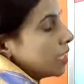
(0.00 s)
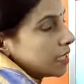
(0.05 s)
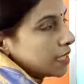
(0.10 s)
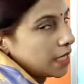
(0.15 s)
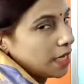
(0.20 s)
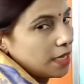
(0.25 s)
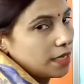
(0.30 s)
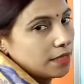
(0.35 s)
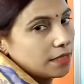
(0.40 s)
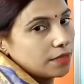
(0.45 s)
রিতা
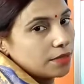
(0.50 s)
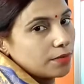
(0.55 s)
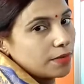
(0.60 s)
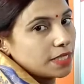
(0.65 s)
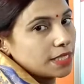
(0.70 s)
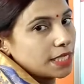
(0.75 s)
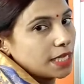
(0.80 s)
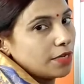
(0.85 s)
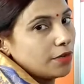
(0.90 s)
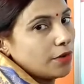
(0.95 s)
তোমরা
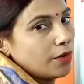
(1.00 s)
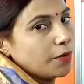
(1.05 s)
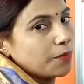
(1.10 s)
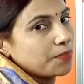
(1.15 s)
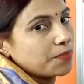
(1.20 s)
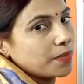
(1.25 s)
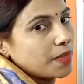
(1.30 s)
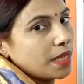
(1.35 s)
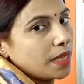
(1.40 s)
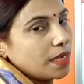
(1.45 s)
জানো
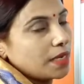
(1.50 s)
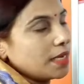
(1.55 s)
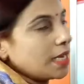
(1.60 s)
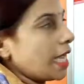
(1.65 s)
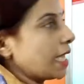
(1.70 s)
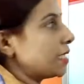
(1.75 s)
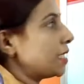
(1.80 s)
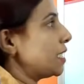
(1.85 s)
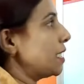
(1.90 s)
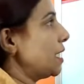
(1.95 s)

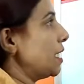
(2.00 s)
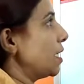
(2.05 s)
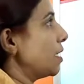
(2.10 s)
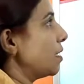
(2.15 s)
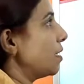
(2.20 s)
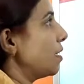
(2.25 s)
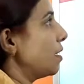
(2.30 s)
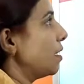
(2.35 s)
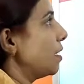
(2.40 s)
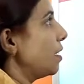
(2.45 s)
নাচে
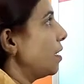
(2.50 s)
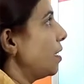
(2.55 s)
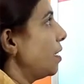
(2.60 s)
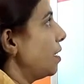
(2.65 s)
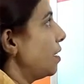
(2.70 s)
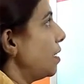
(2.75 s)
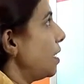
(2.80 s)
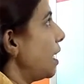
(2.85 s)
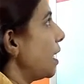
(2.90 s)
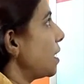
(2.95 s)

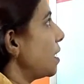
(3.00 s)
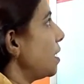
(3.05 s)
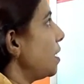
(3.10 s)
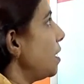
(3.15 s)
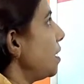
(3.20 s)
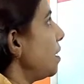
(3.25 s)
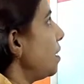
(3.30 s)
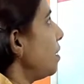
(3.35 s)
নাকি